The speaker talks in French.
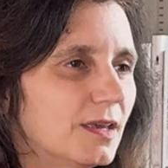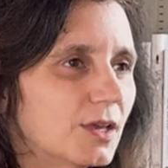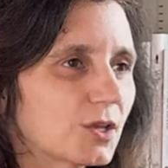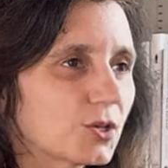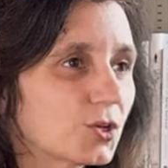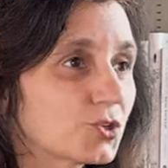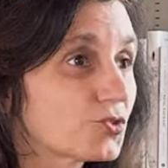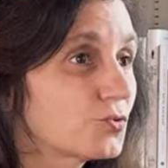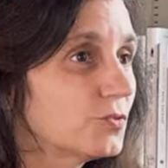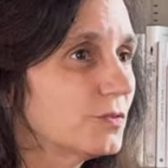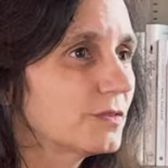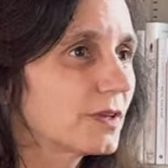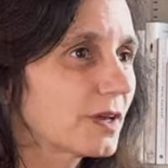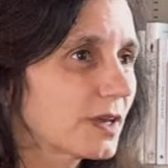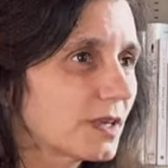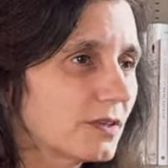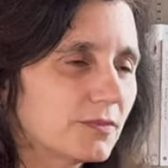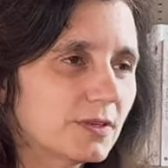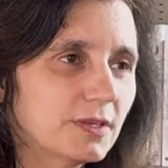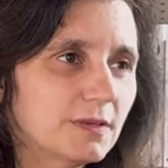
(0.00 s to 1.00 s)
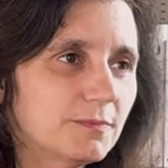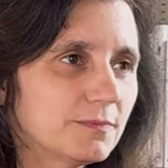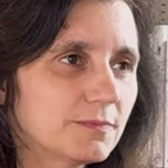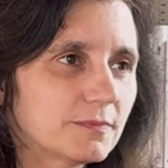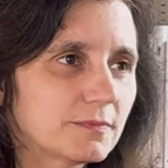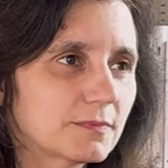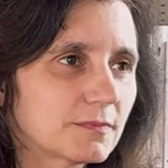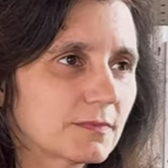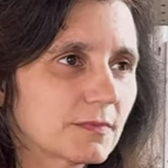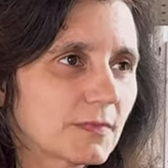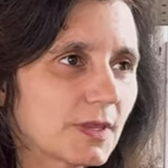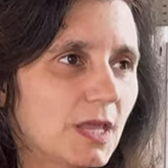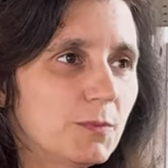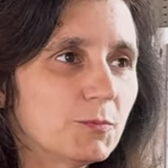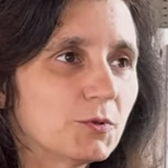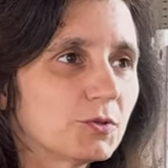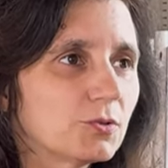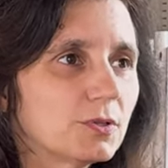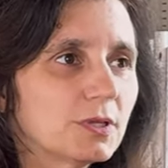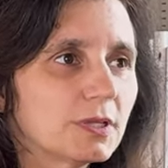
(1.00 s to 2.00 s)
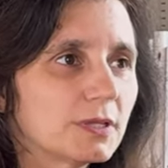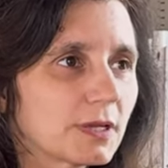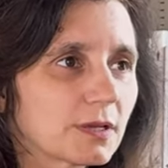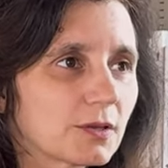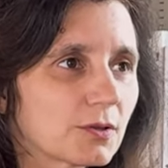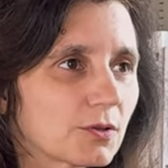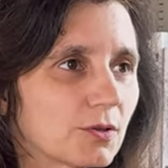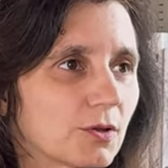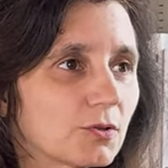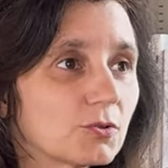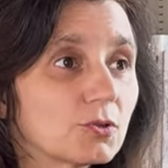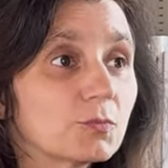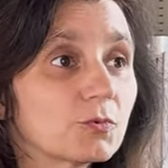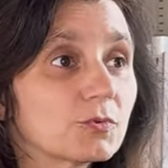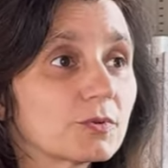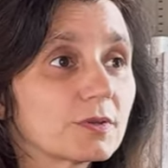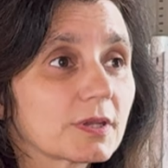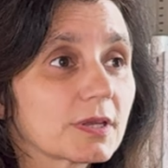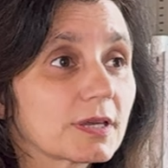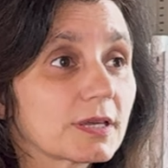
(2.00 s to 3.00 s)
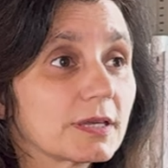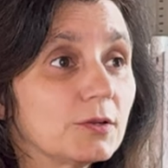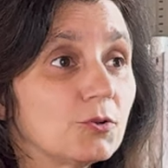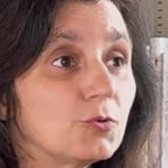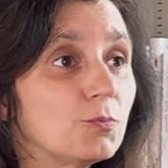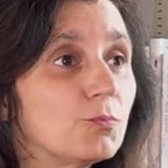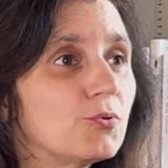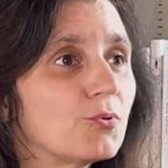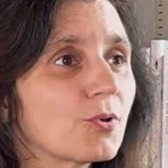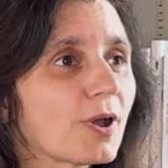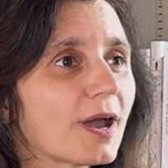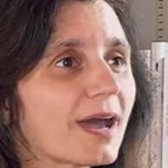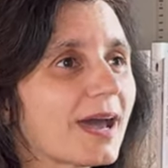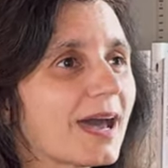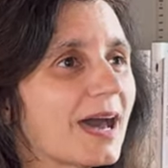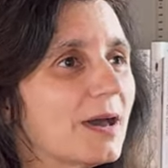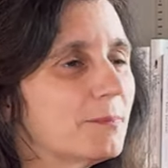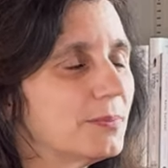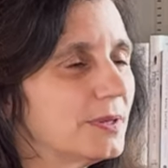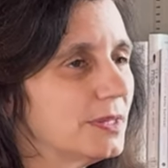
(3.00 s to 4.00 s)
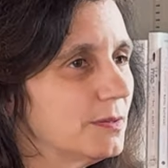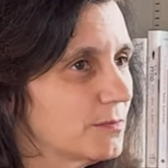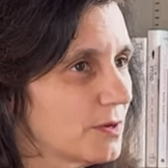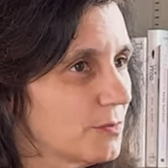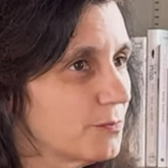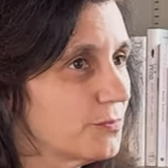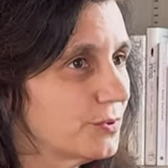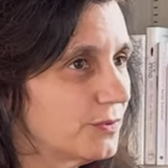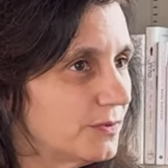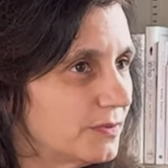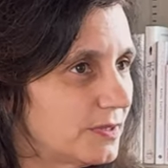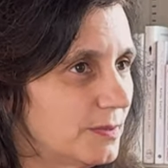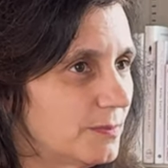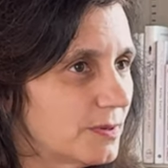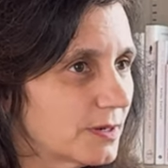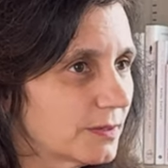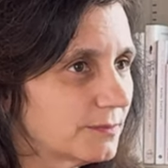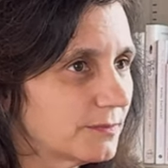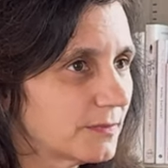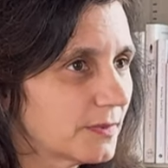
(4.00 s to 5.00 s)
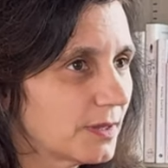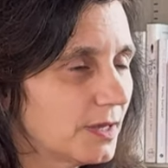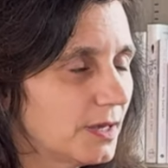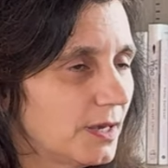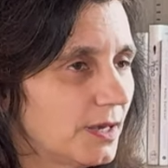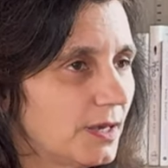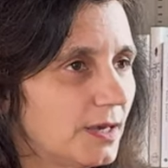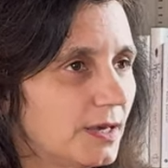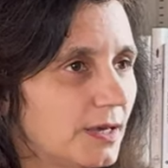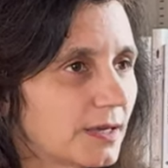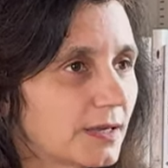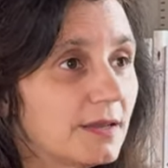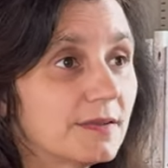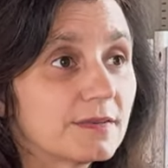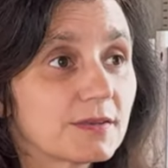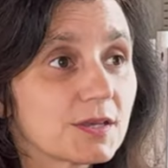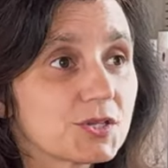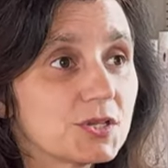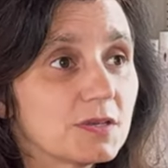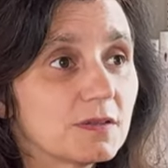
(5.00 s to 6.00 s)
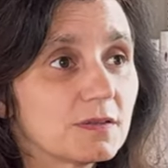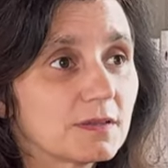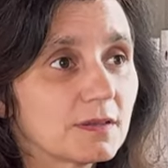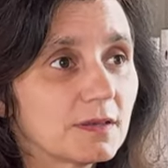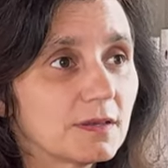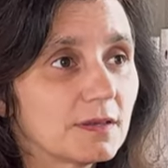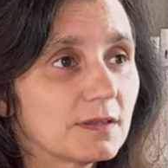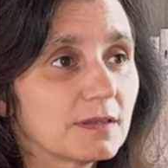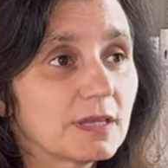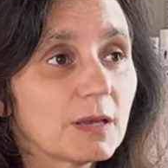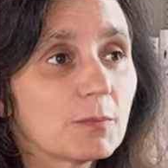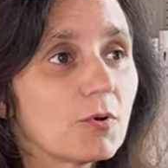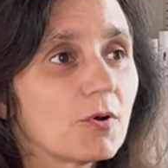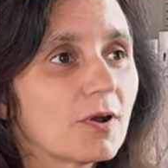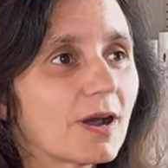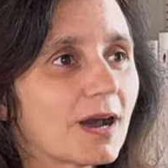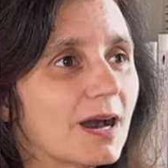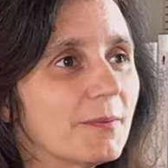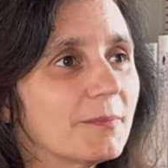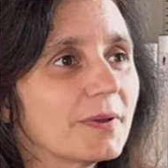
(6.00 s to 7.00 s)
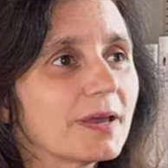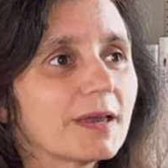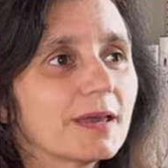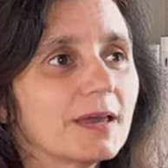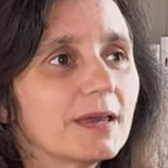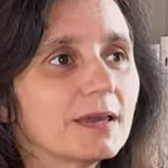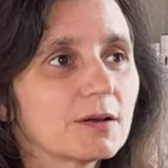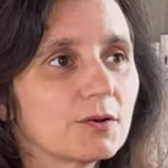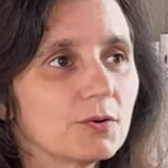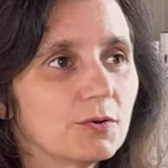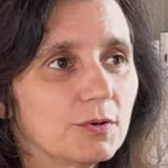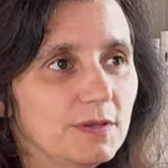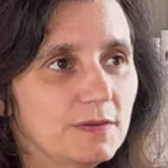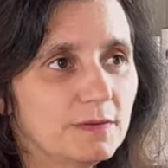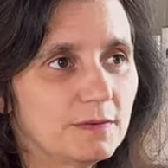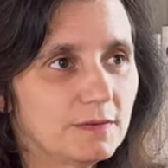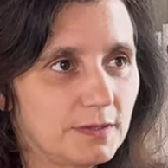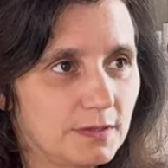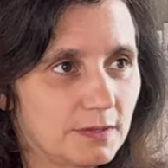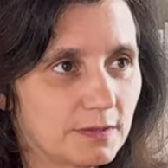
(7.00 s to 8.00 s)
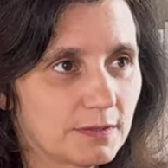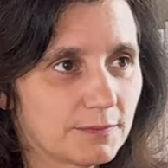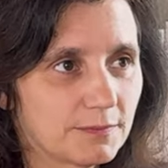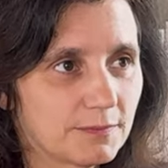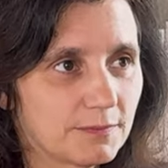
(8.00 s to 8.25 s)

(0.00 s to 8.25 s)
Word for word: Quand je suis arrivée, il me tenait à cœur de montrer le plus rapidement possible qu'il s'agissait d'un programme héroïstique,